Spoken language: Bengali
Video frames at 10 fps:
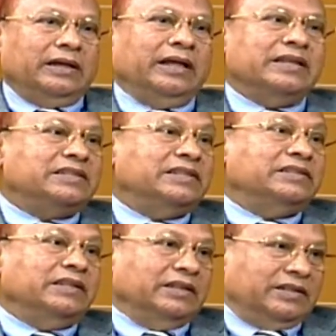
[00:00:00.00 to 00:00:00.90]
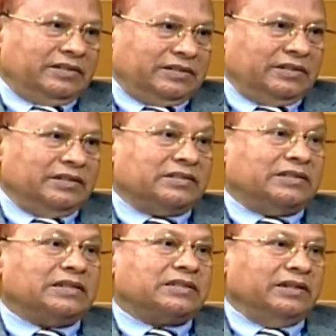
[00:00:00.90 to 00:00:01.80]
এসডিজি
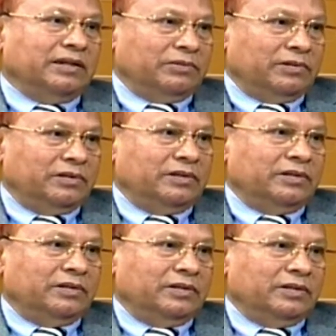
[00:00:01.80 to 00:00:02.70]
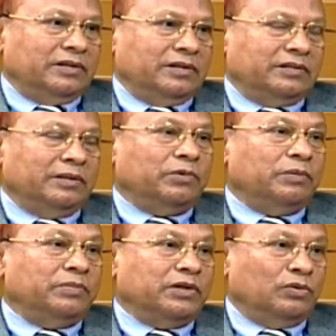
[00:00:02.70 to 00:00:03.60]
সাস্টেনেবল
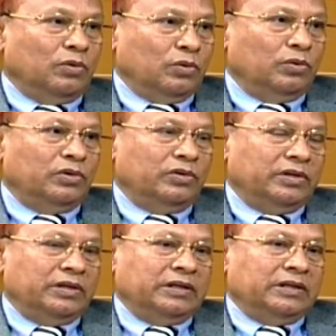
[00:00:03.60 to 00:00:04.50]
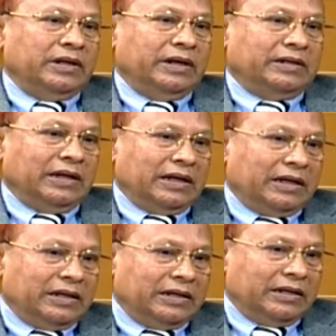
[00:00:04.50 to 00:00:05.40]
ডেভেলপমেন্ট গোল এটা
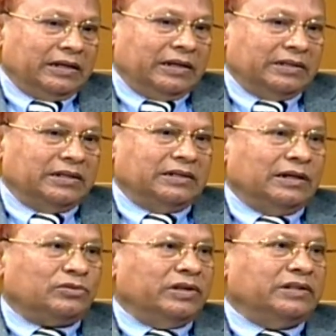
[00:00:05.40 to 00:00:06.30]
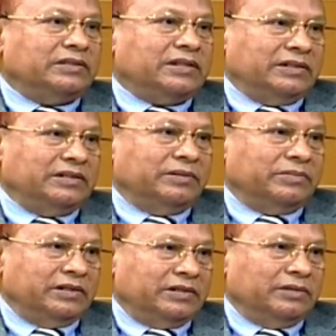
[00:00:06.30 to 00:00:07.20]
এজেন্ডা টোয়েন্টি থার্টি
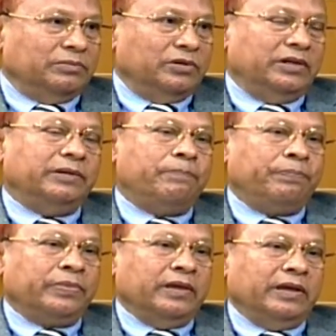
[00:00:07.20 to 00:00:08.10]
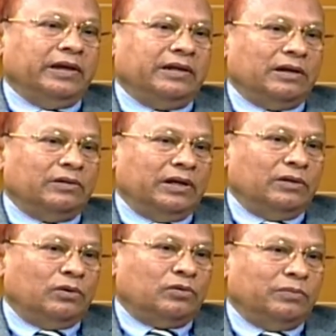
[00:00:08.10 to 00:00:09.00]
আমরা এটাকে বলি এটার এই
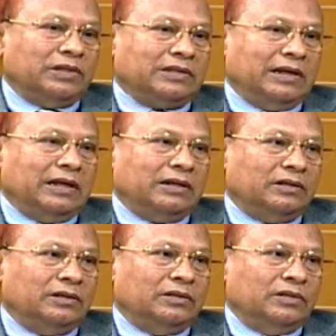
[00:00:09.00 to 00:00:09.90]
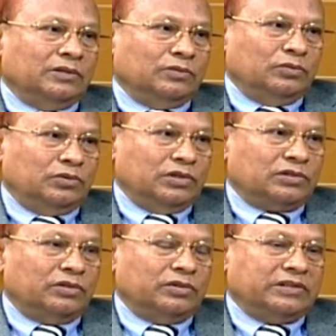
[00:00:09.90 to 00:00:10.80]
লক্ষ্যমাত্রা
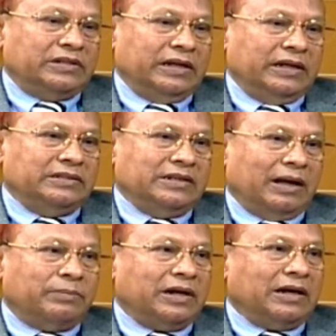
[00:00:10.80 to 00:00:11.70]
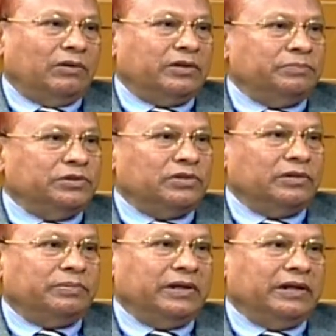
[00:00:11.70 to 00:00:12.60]
উদ্দেশ্য হচ্ছে এই যে আমরা কাউকে
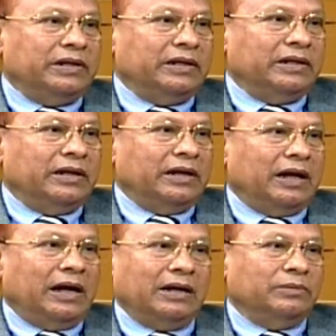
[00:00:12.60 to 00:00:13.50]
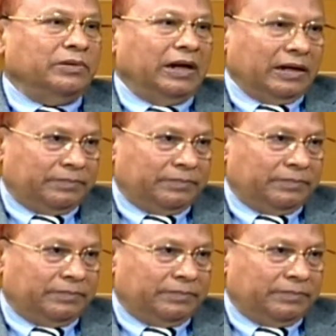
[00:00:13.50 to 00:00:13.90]
পিছনে ফেলে আগাবো না